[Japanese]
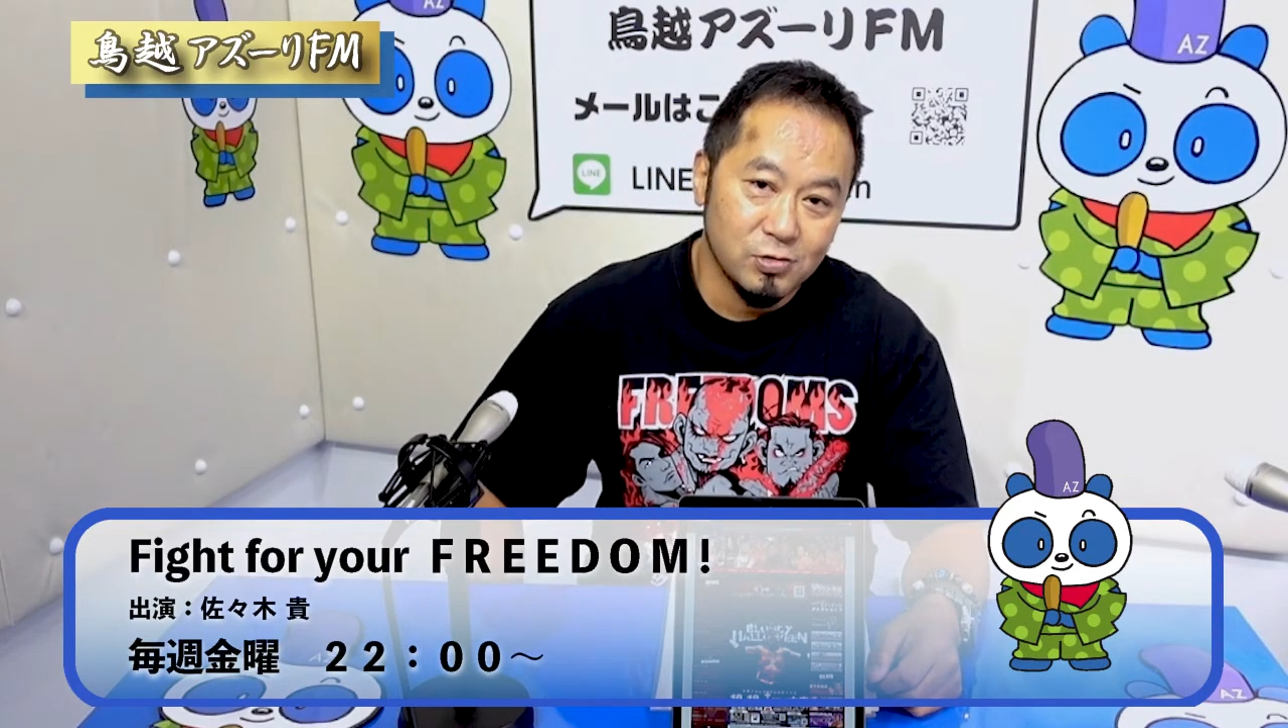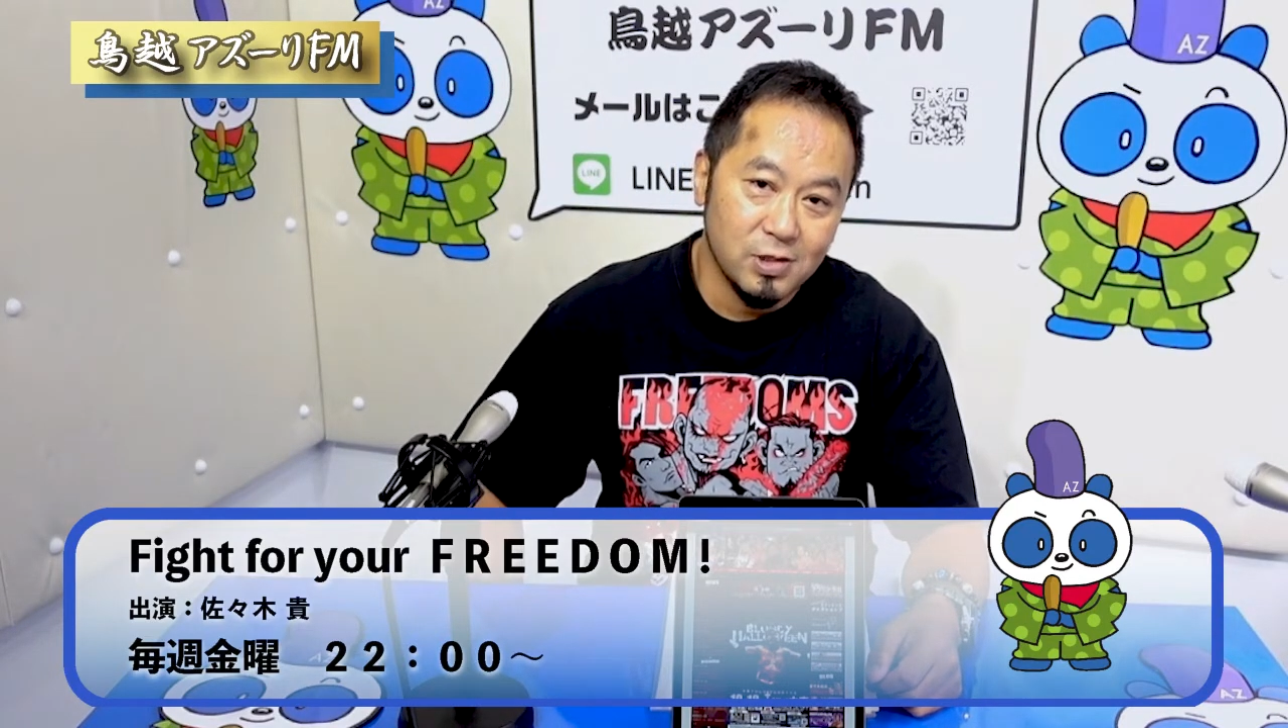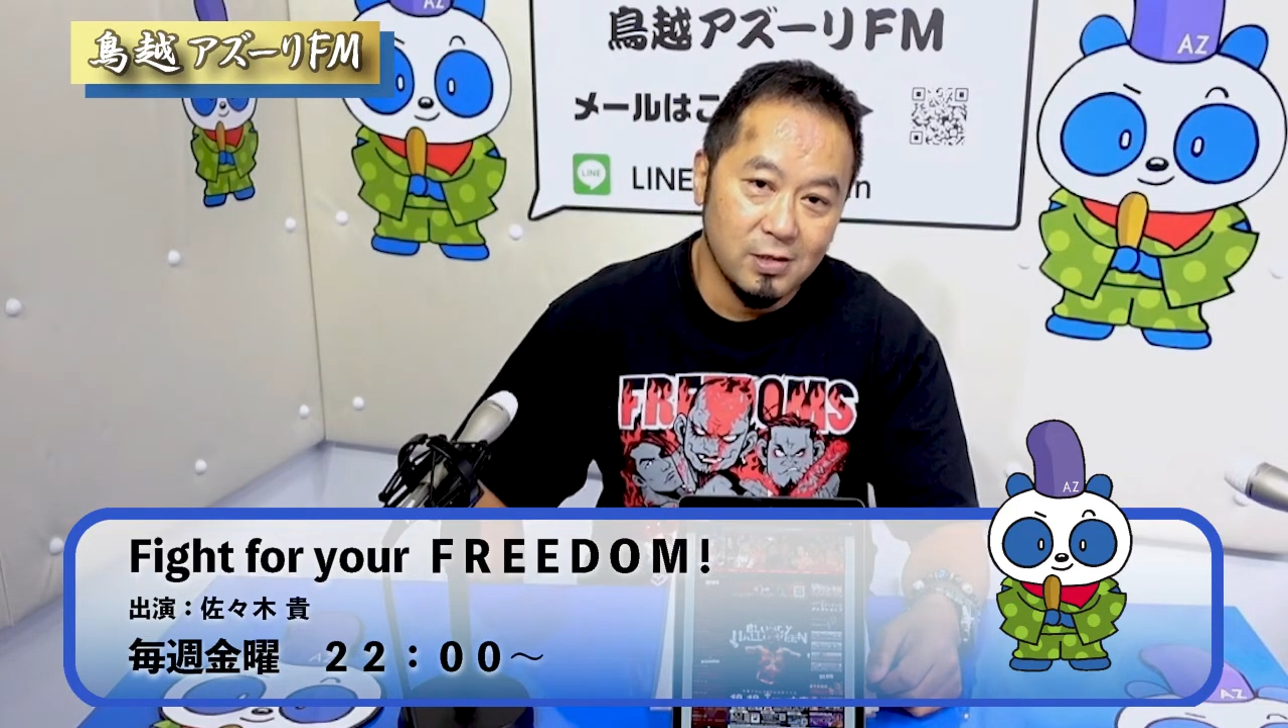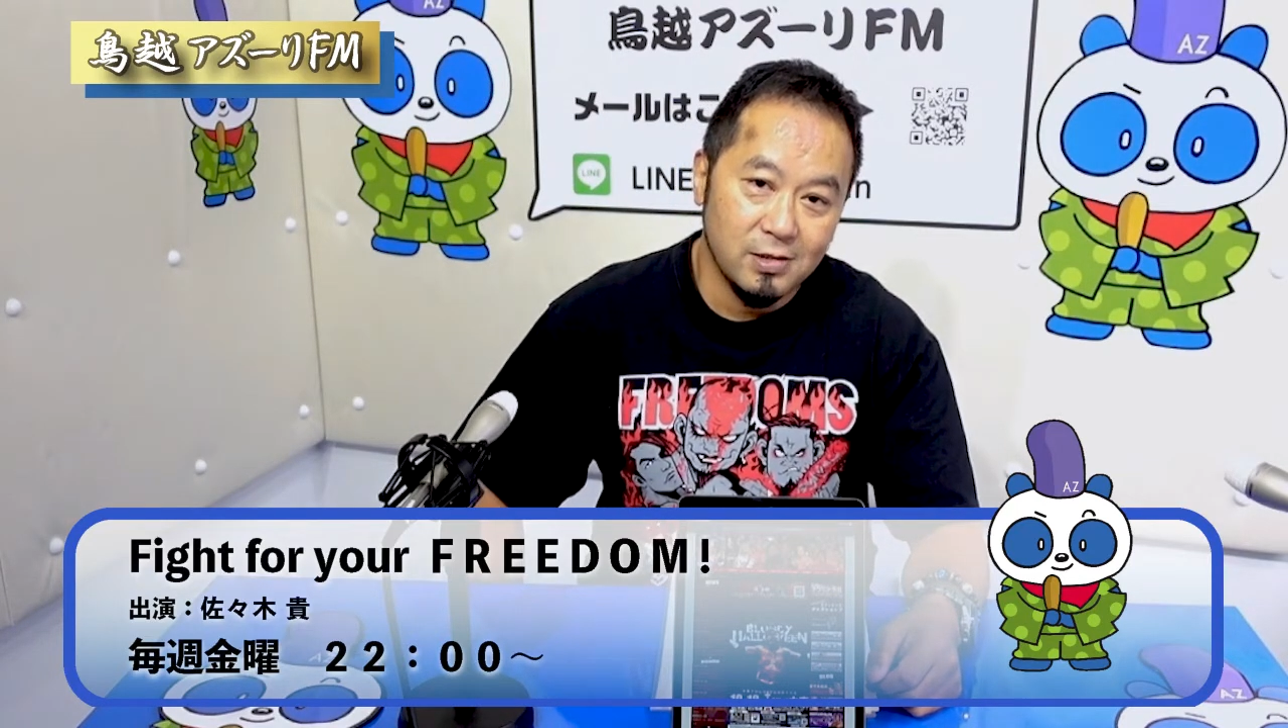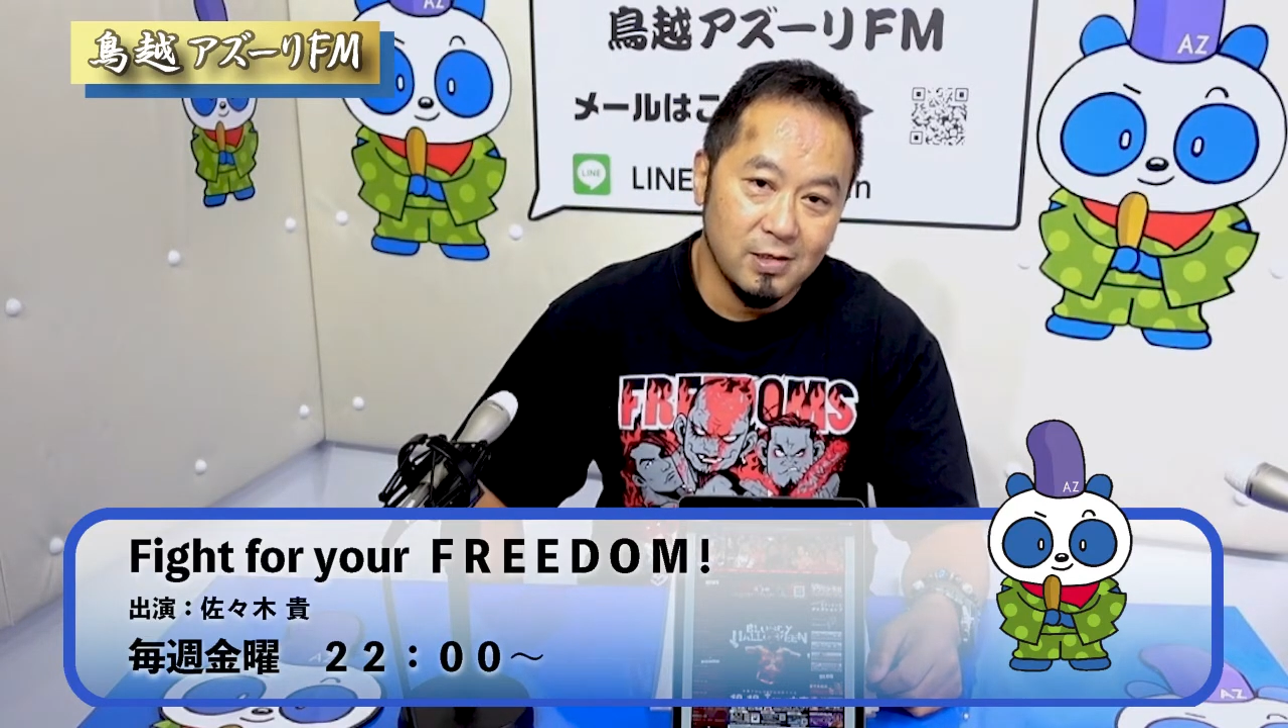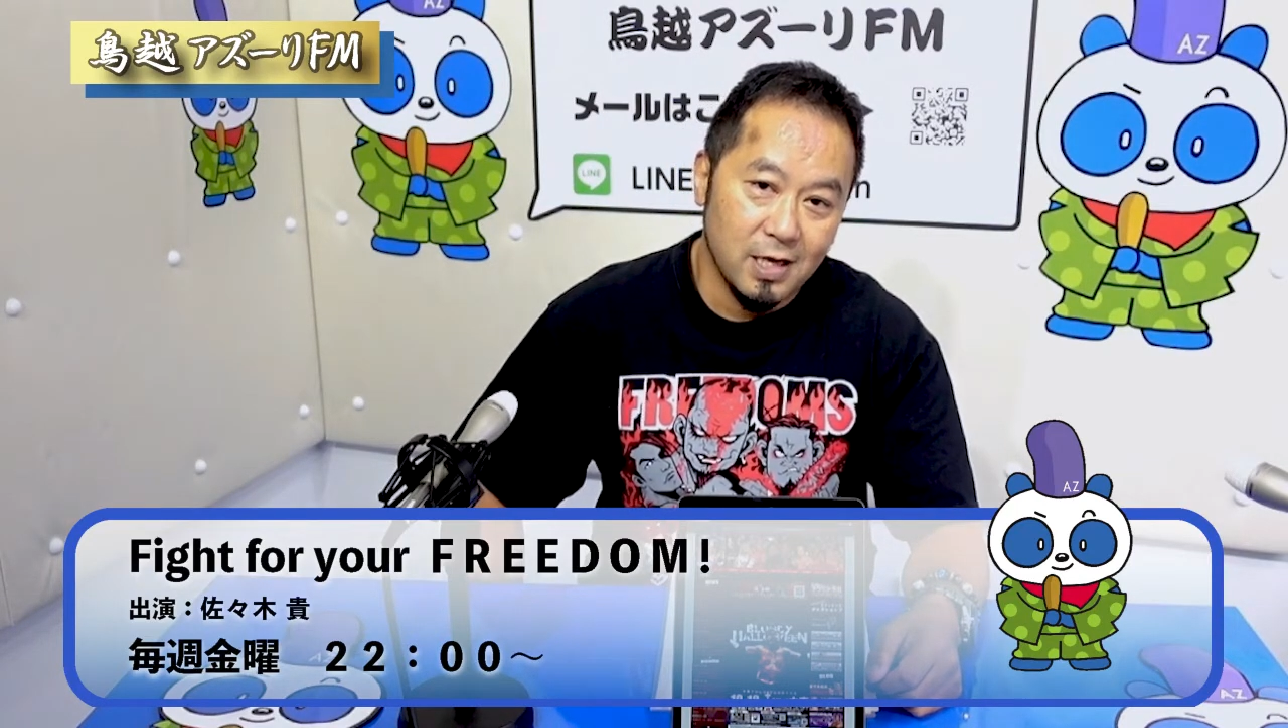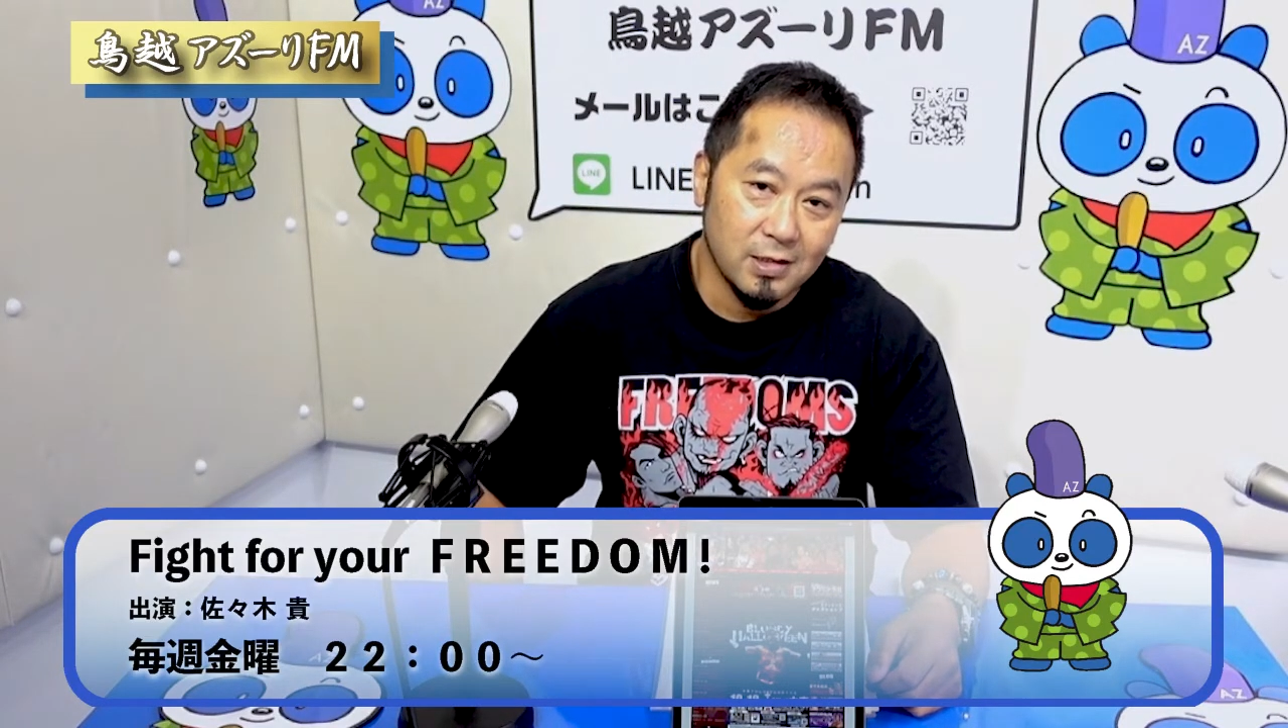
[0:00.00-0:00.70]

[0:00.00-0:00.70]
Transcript: 選でね、